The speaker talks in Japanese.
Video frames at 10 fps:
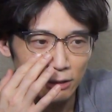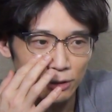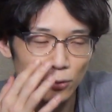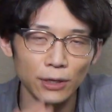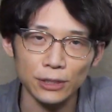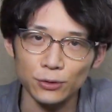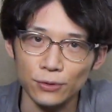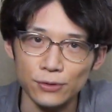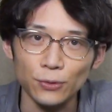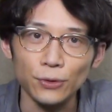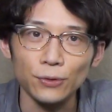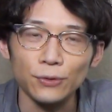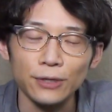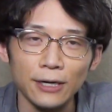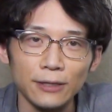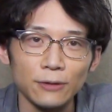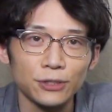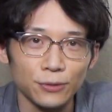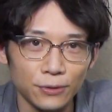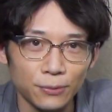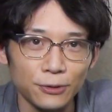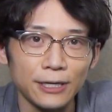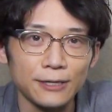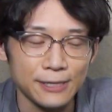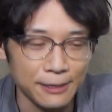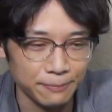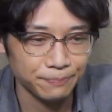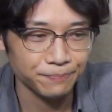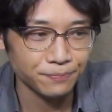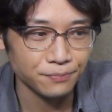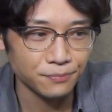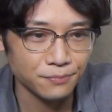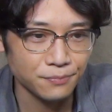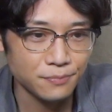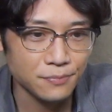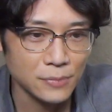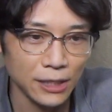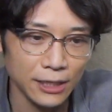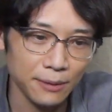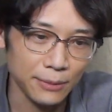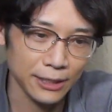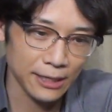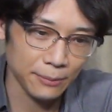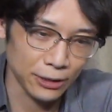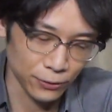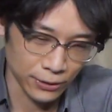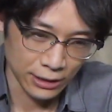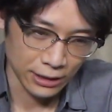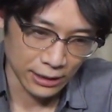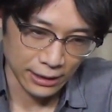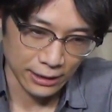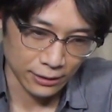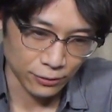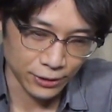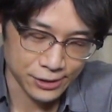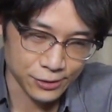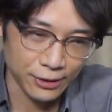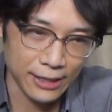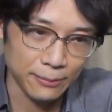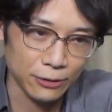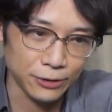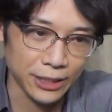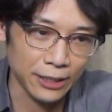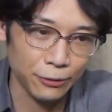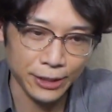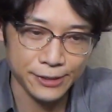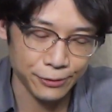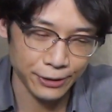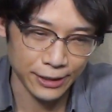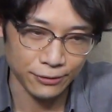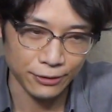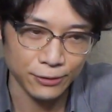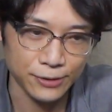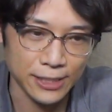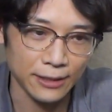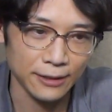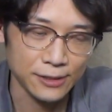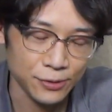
今回ちょっとそういう答え方をしようと思ったんですねだからまあテーマの、えー、と5つのテーマのうち Agree Disagree っていうのが1つあったんで